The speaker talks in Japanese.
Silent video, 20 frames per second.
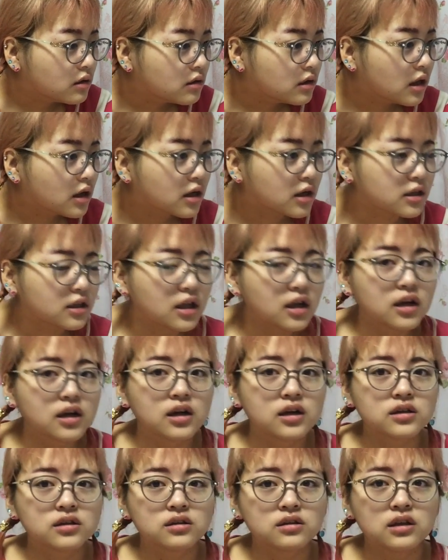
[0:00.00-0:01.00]
なんかなん
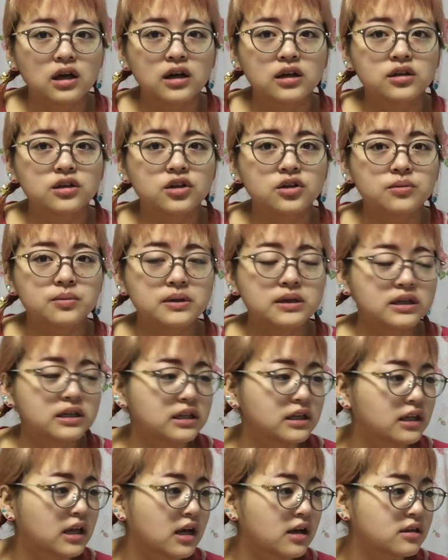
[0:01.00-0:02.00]
か、宅急便来
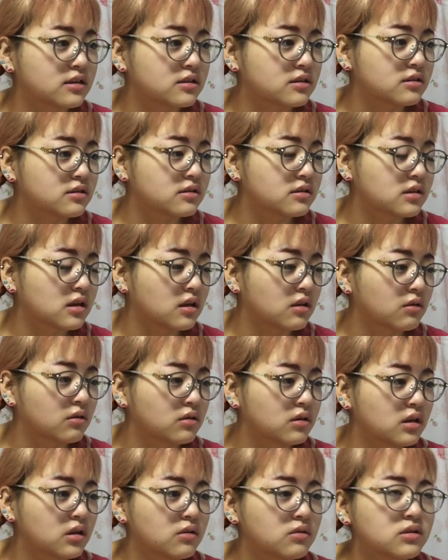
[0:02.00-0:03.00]
た気がするんですけど、
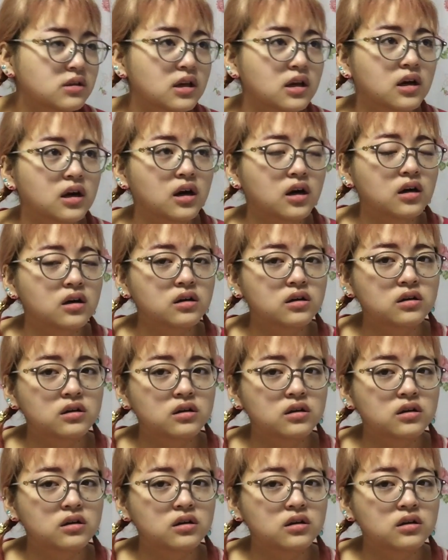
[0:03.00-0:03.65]
気のせいか。